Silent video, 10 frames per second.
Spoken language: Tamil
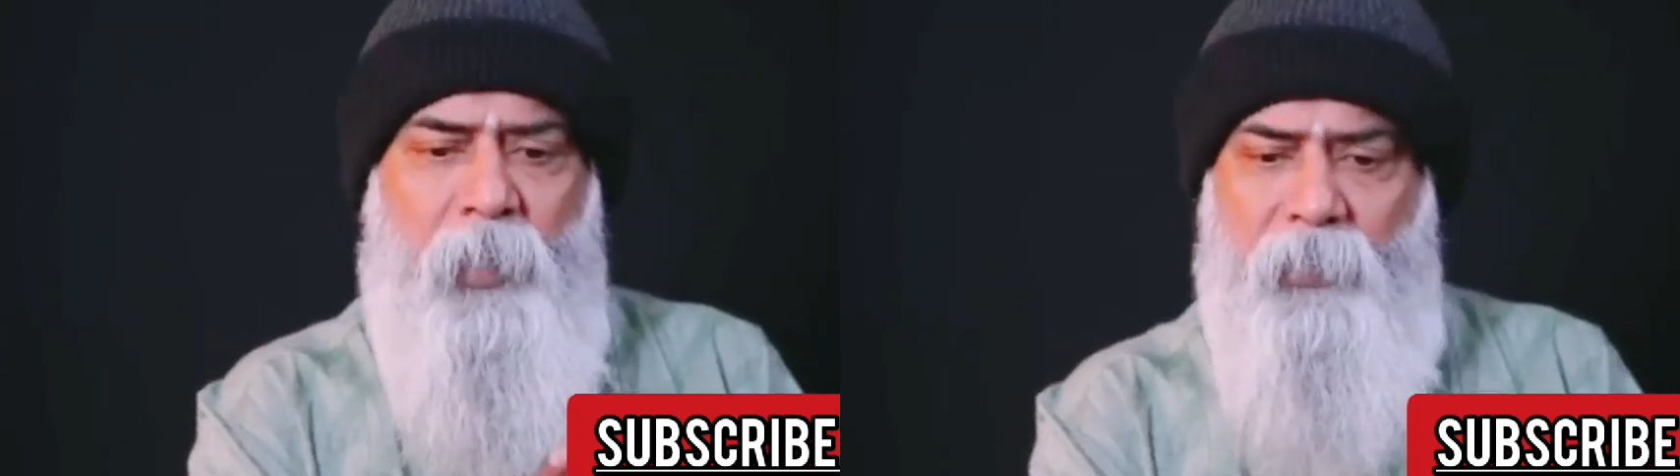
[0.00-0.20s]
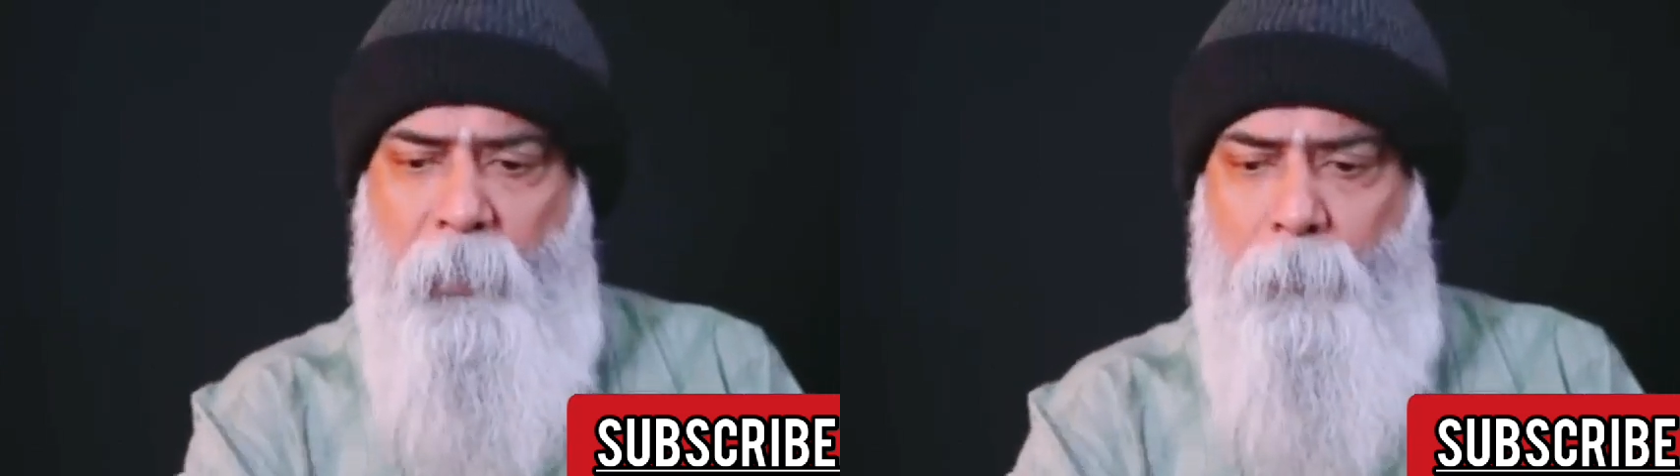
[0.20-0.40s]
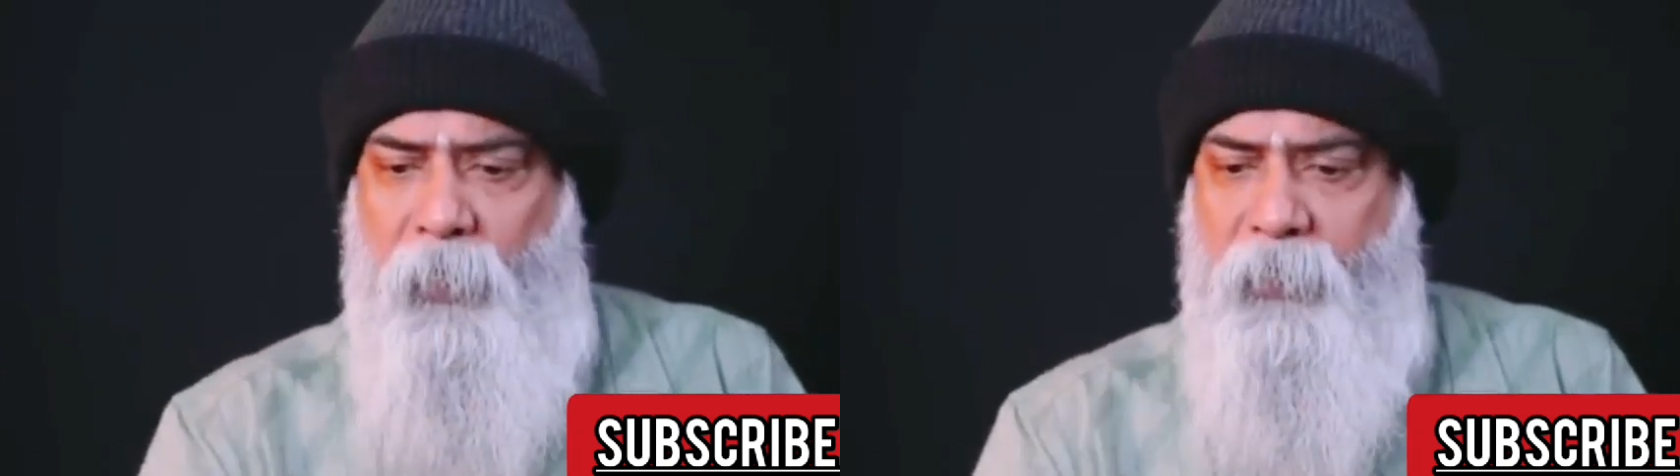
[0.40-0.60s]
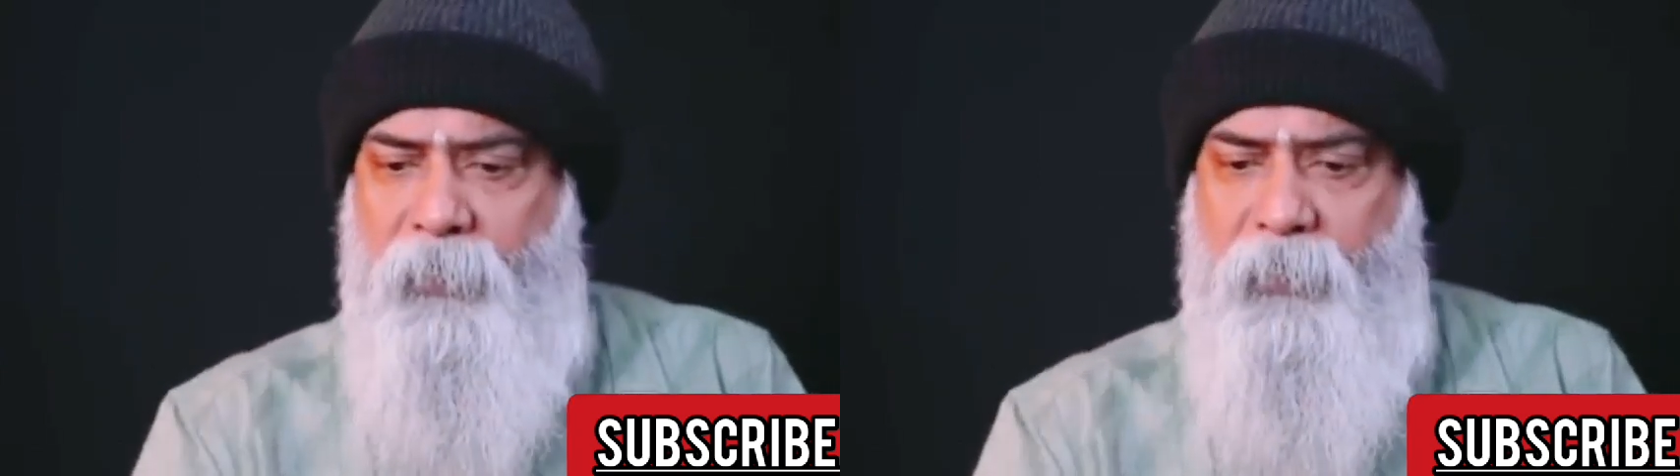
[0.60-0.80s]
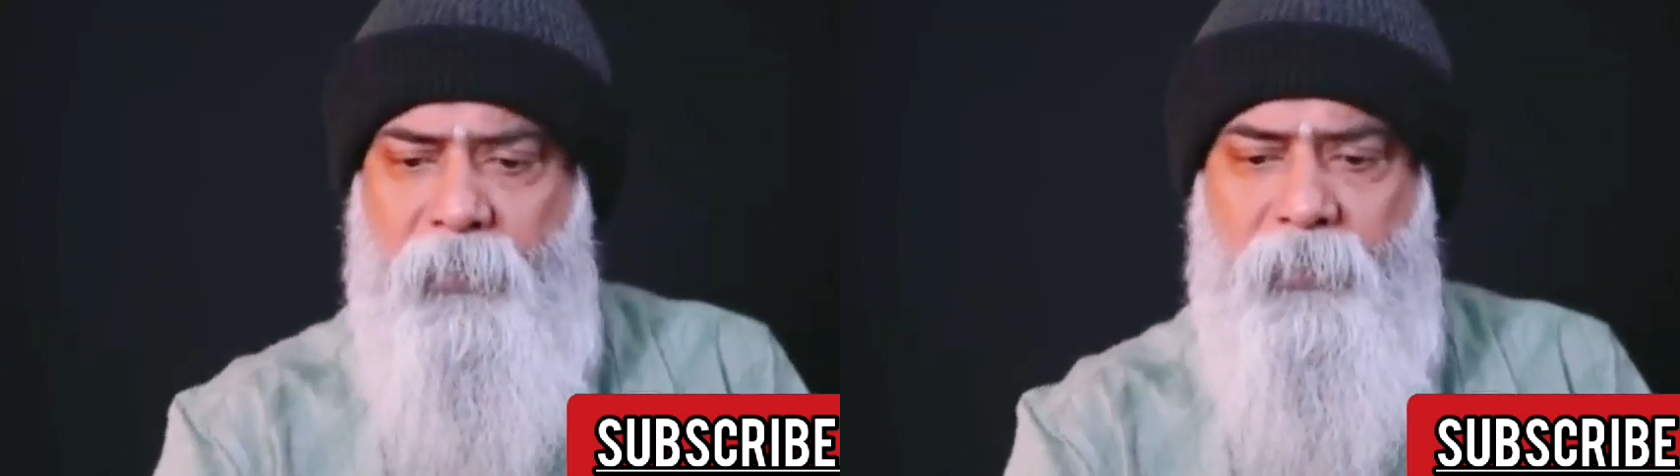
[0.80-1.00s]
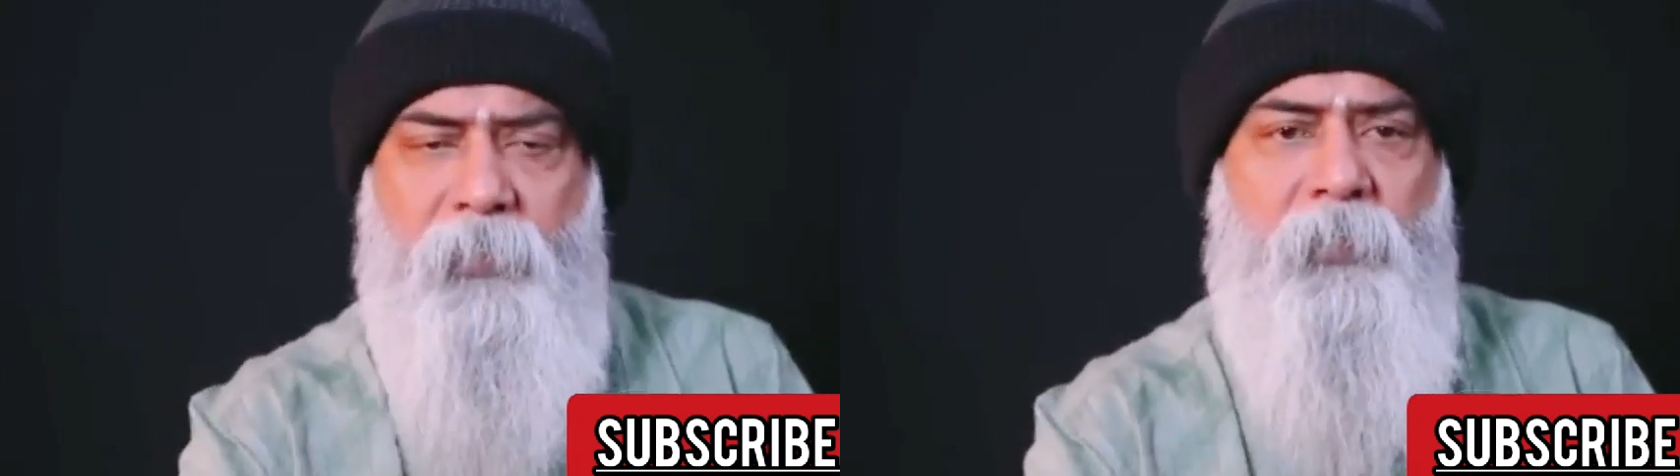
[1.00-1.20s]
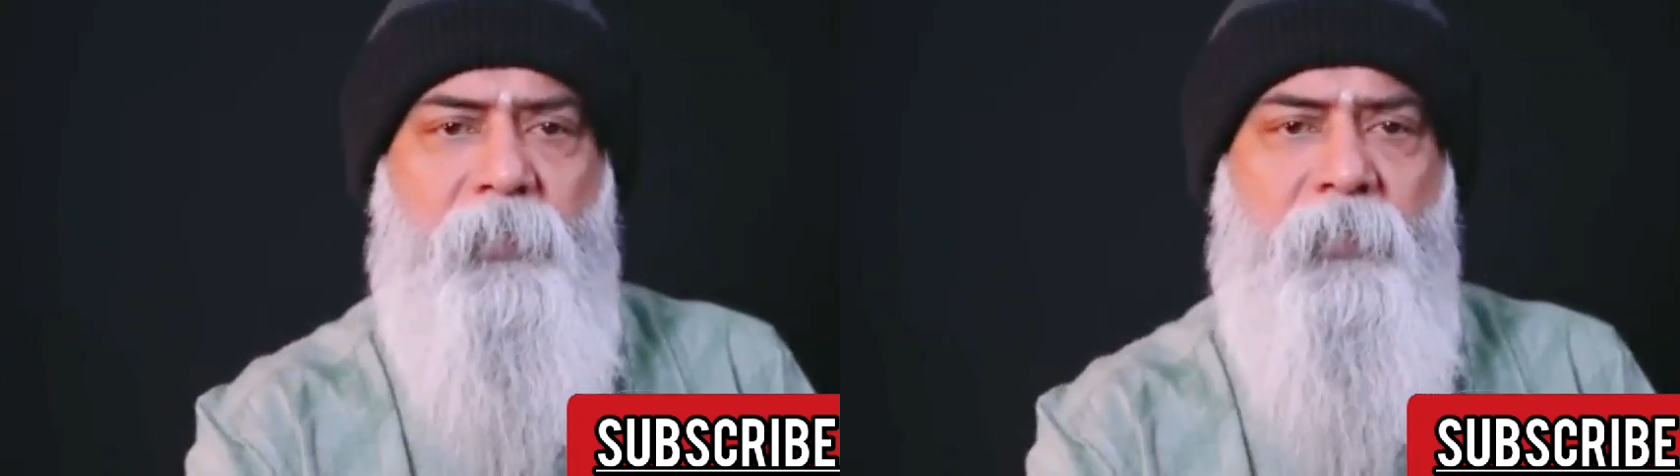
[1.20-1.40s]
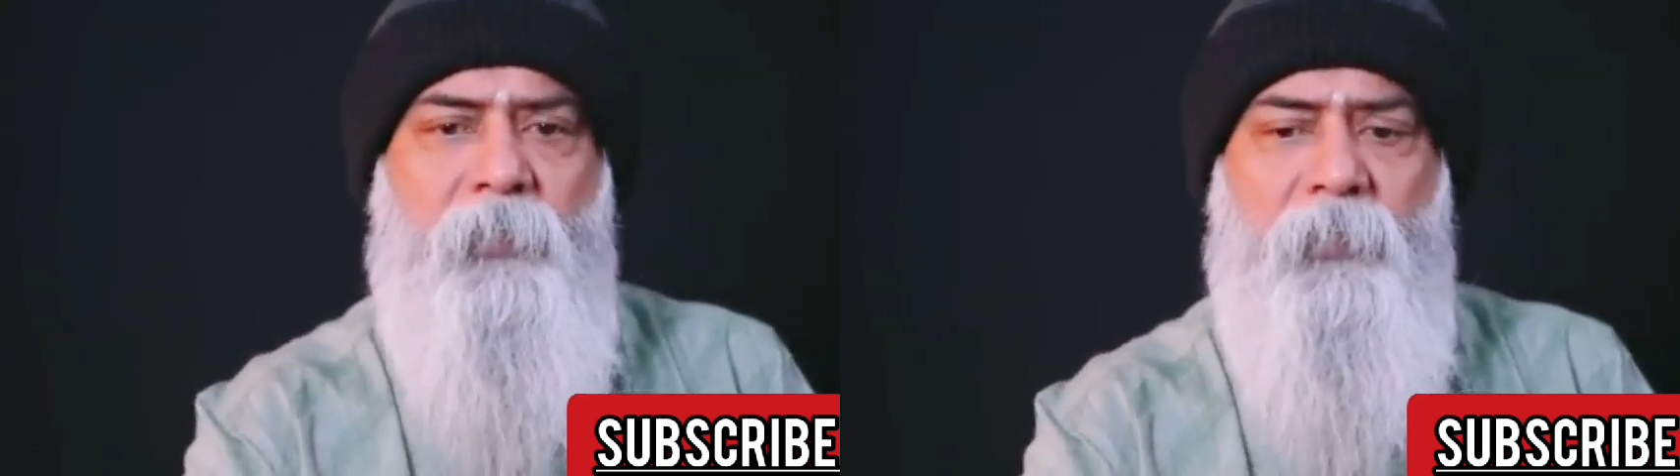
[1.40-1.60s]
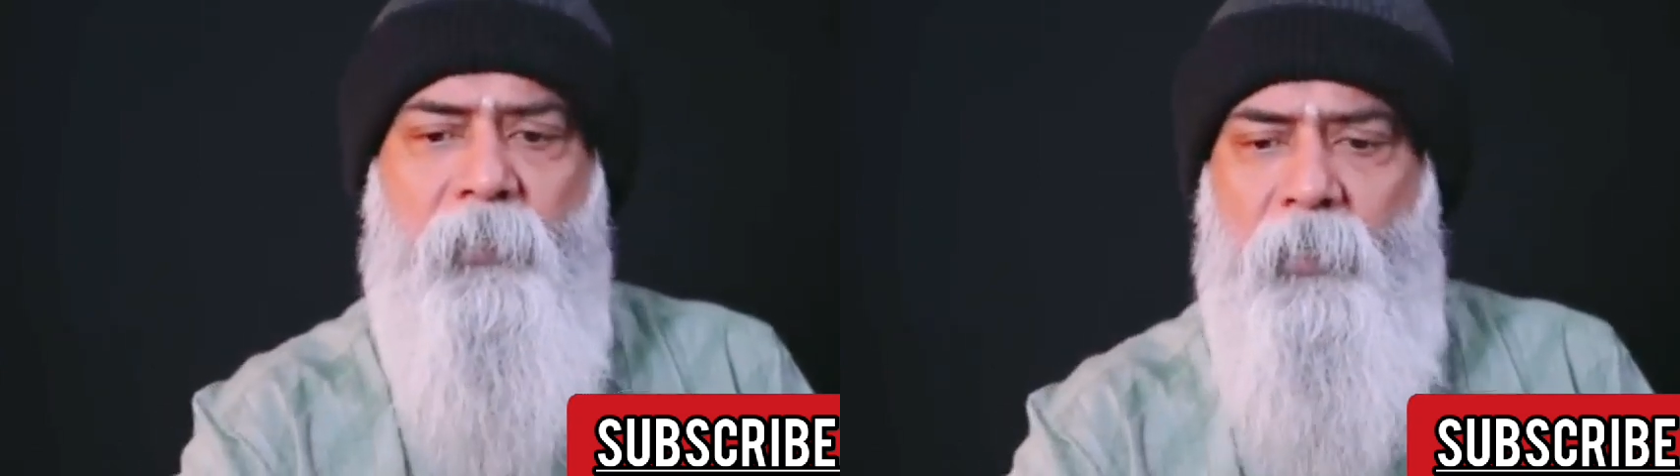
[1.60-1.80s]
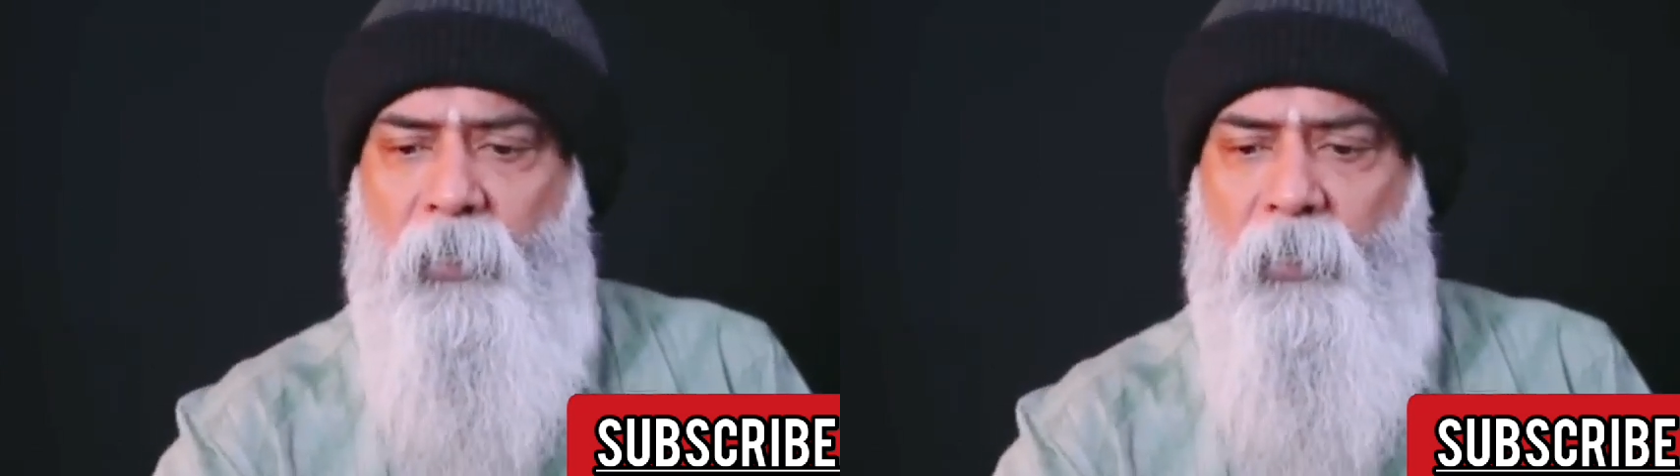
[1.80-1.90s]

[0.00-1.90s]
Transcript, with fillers: அதில் பல டிஸ்ட்ரிக்ட்ஸ் இருக்குது